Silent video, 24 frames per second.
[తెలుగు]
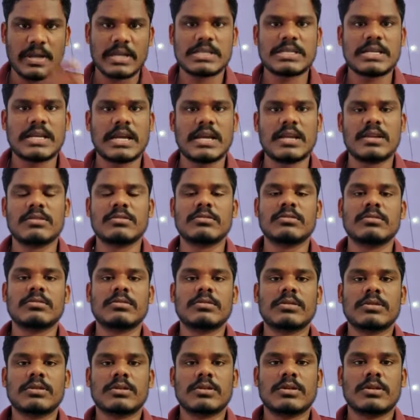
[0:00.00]

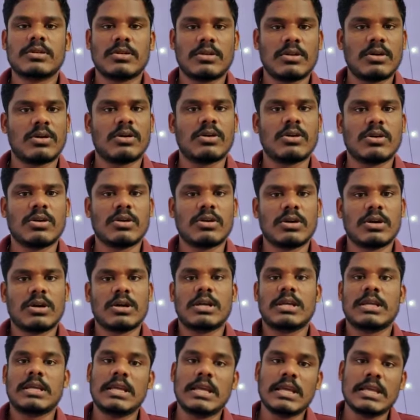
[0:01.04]
ఉపాధ్యాయులులో
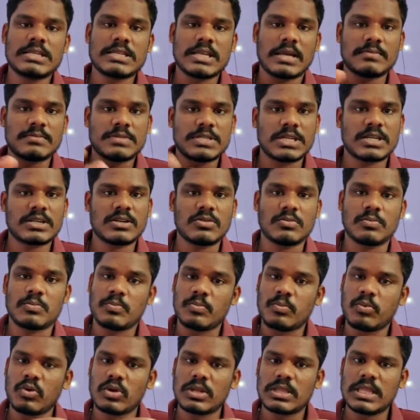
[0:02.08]
ఈ సబ్జెక్టు
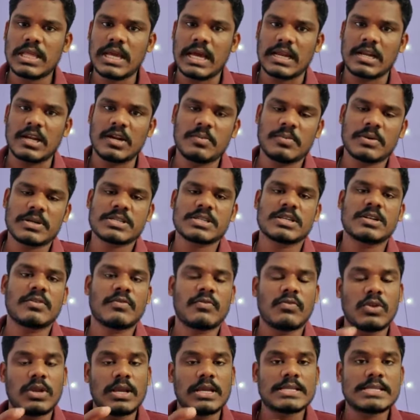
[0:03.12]
పూర్తి హండ్రెడ్ పర్సెంట్
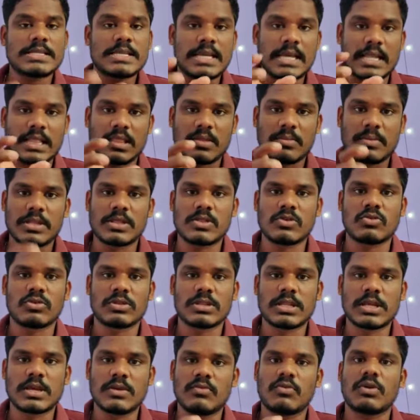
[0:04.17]
ఫ్లూయెన్సీ ఎంతమందికి
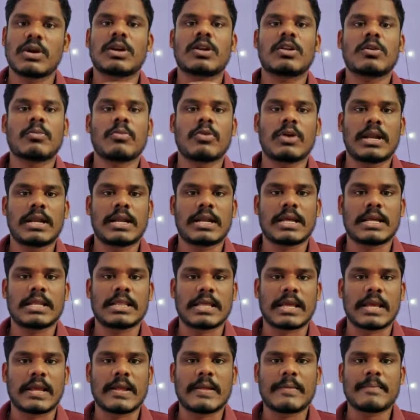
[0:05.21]
ఉంది ఒకటో పాయింట్
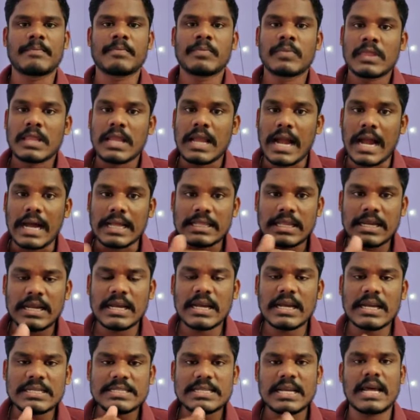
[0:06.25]
అయితే
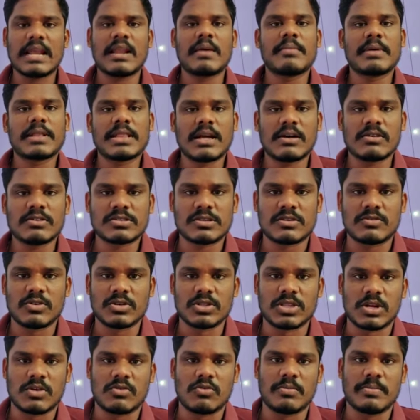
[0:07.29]
అదనంగా చాలామంది అవసరం
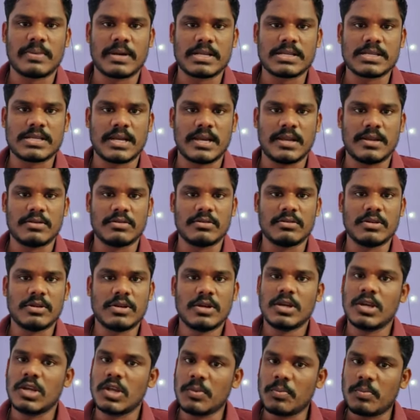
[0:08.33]
అవుతారు ఉపాధ్యాయులు
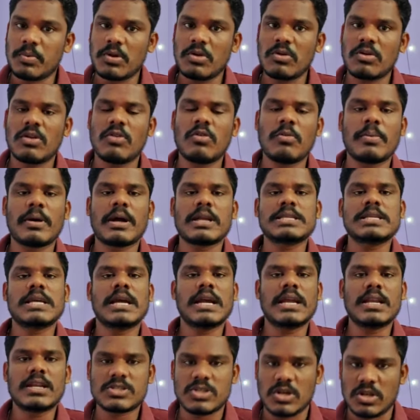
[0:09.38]
ఇప్పుడు ఉన్న
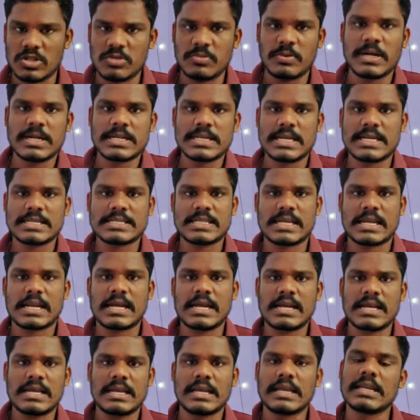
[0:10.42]
ఉపాధ్యాయులను సర్దుబాటు చేస్తారా
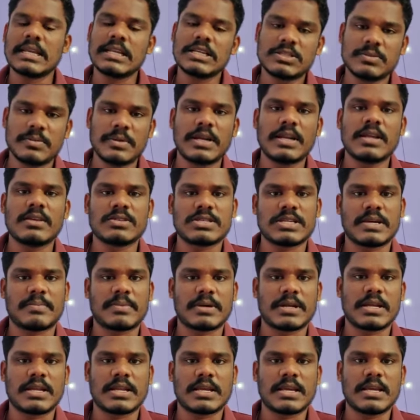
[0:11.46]
ఇంగ్లీష్ మీడియం
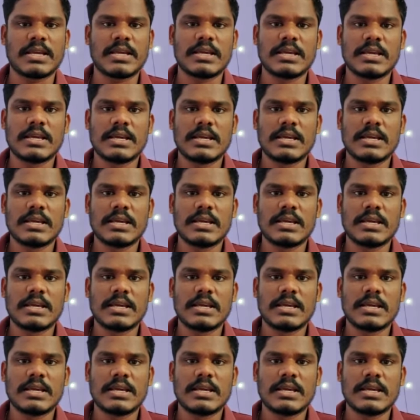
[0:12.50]
చెప్పడానికి